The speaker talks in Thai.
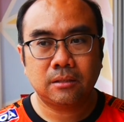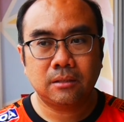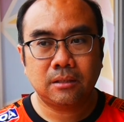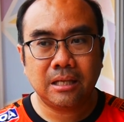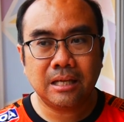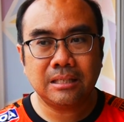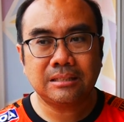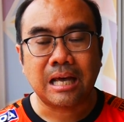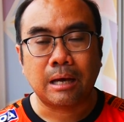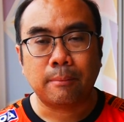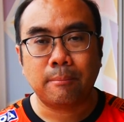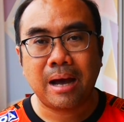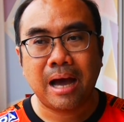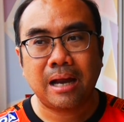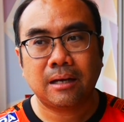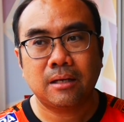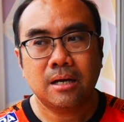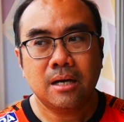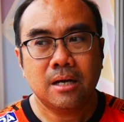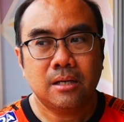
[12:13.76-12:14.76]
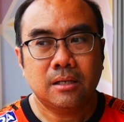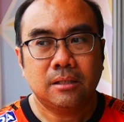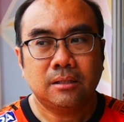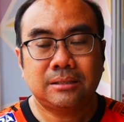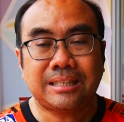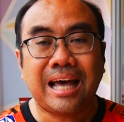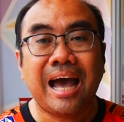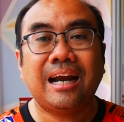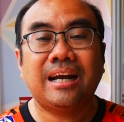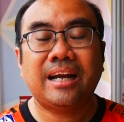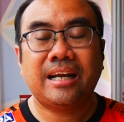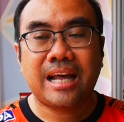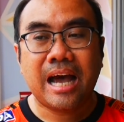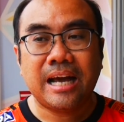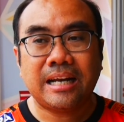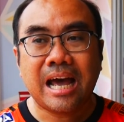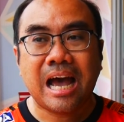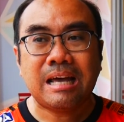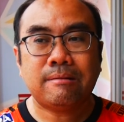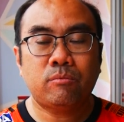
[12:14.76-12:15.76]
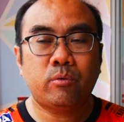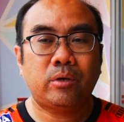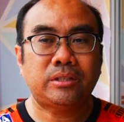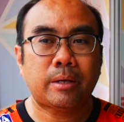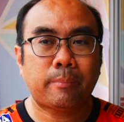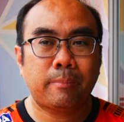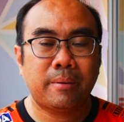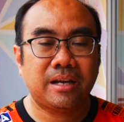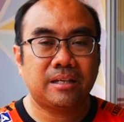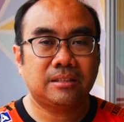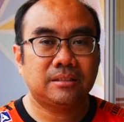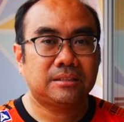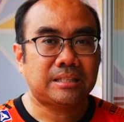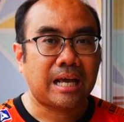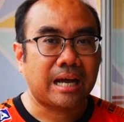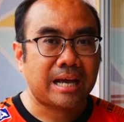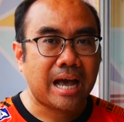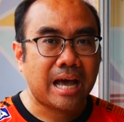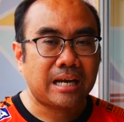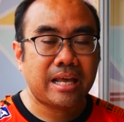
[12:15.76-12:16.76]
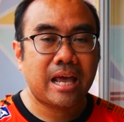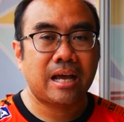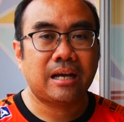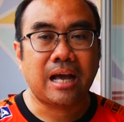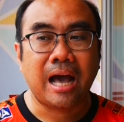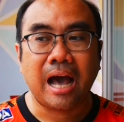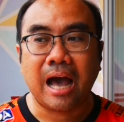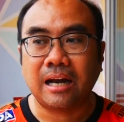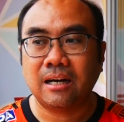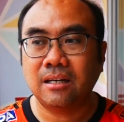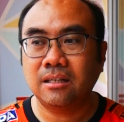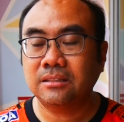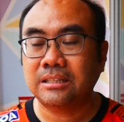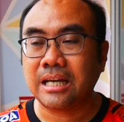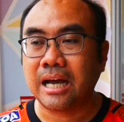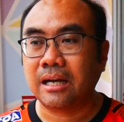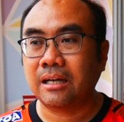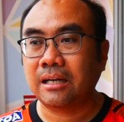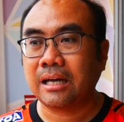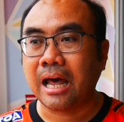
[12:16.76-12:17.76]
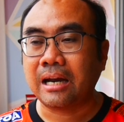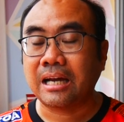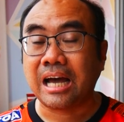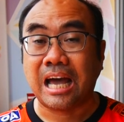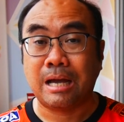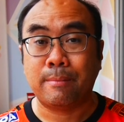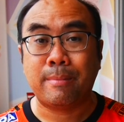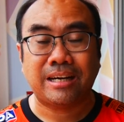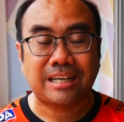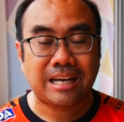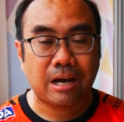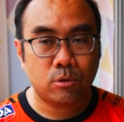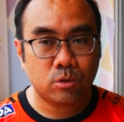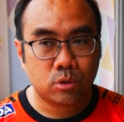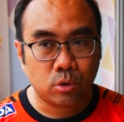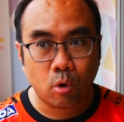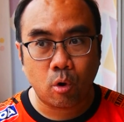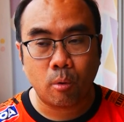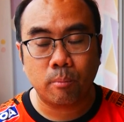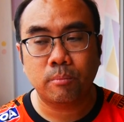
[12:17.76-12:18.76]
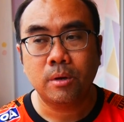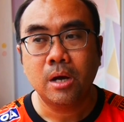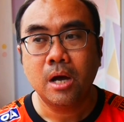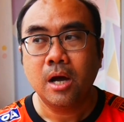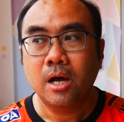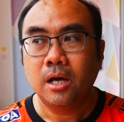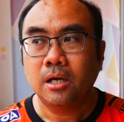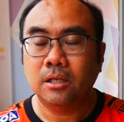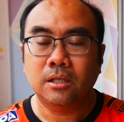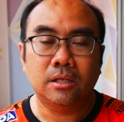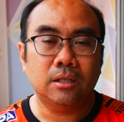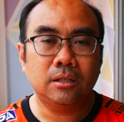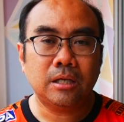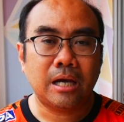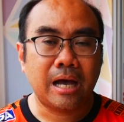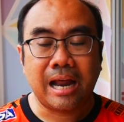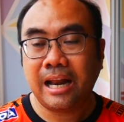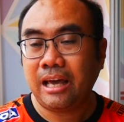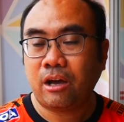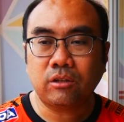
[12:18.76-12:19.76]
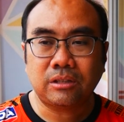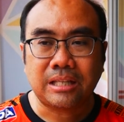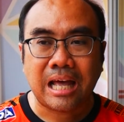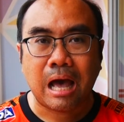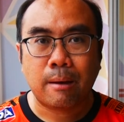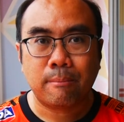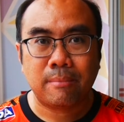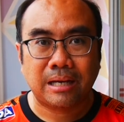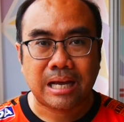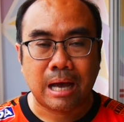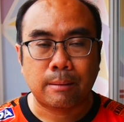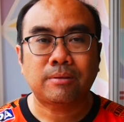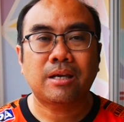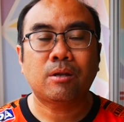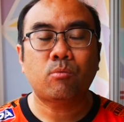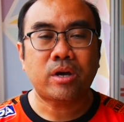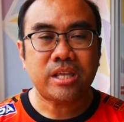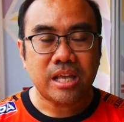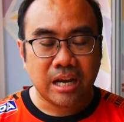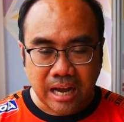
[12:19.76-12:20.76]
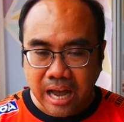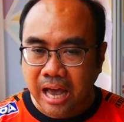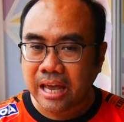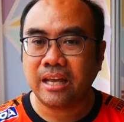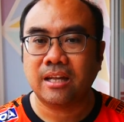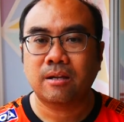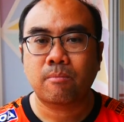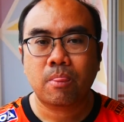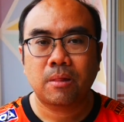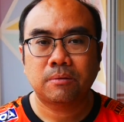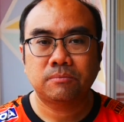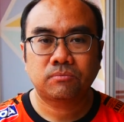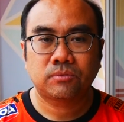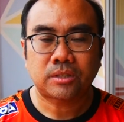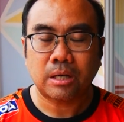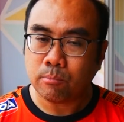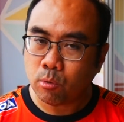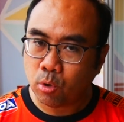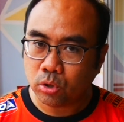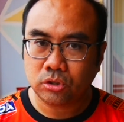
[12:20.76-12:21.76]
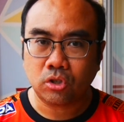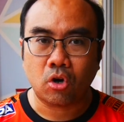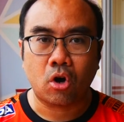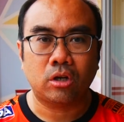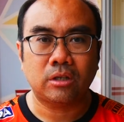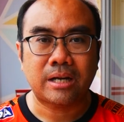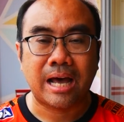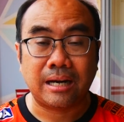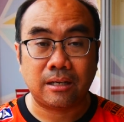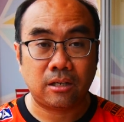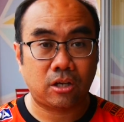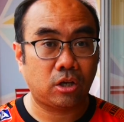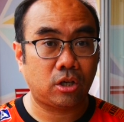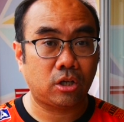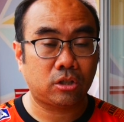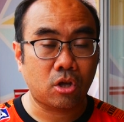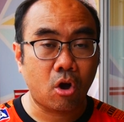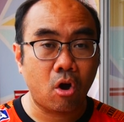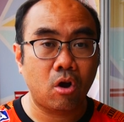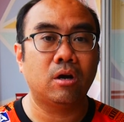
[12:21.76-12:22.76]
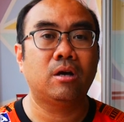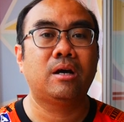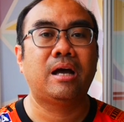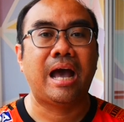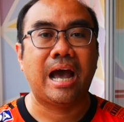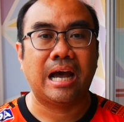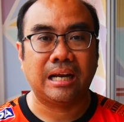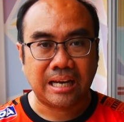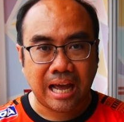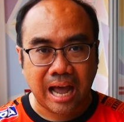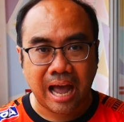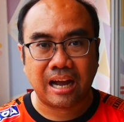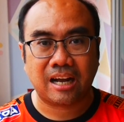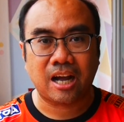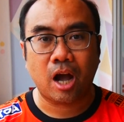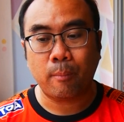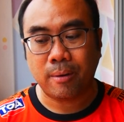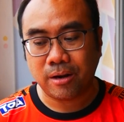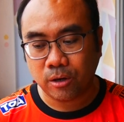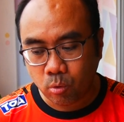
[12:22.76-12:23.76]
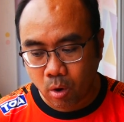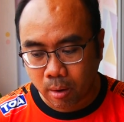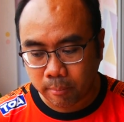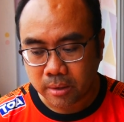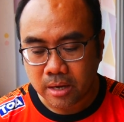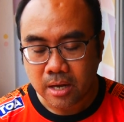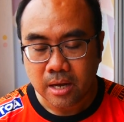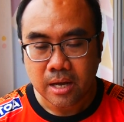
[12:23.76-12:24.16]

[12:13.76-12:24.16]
ที่สามารถสร้างรายได้ได้ไม่ว่าจะเป็นจากการแข่งขัน หรือจากการขายบัตรเข้าชม หรืออะไรก็ตามนะครับ คิดว่ายังไงสโมสรนนั้นก็จะต้องหาทางเข้าไปร่วม